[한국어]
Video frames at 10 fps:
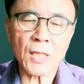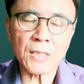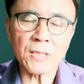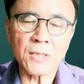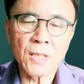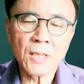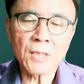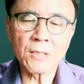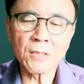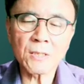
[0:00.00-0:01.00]
가는
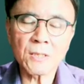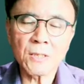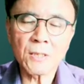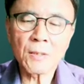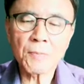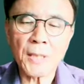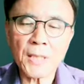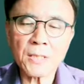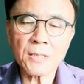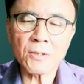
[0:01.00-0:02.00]
그런
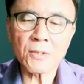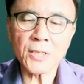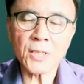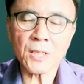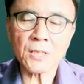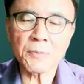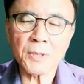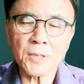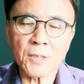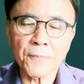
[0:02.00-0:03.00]
방향성을 제시했다는
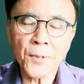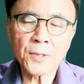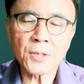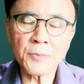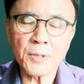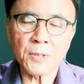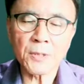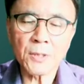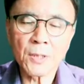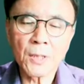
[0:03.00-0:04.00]
점에서 지금은
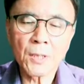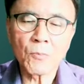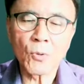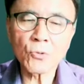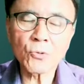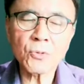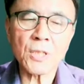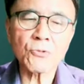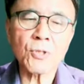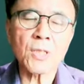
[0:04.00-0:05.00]
모든
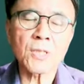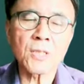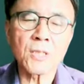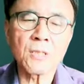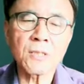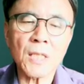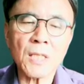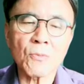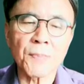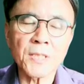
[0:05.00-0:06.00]
자동차 회사들이 이를
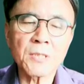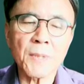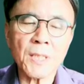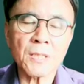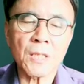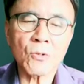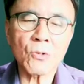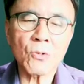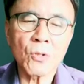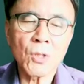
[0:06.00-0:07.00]
따라고
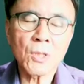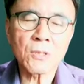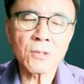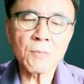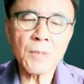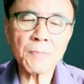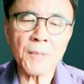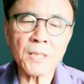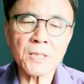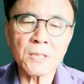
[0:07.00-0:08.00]
벤치마킹하고 그들만의
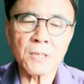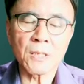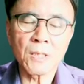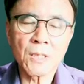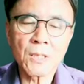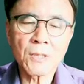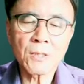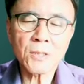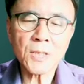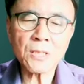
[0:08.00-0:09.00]
방식을
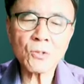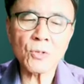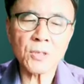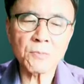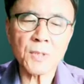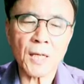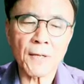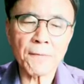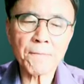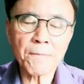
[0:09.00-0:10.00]
찾고
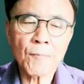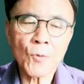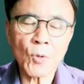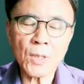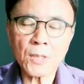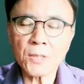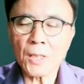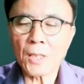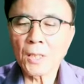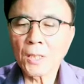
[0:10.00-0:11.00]
있습니다. 또 하나
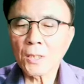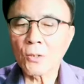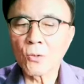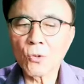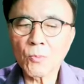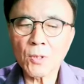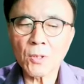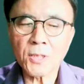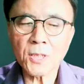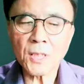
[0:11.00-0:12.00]
이제
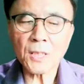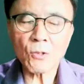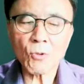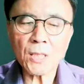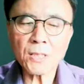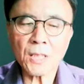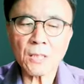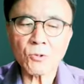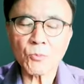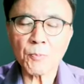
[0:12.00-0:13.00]
글로벌 시장을
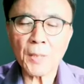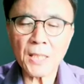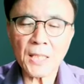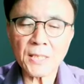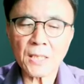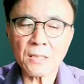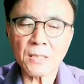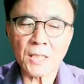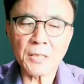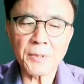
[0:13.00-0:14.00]
확장을 좀 더 빨리 한다는
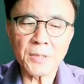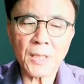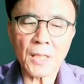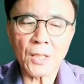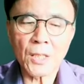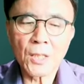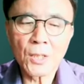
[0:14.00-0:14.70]
그런 개념인데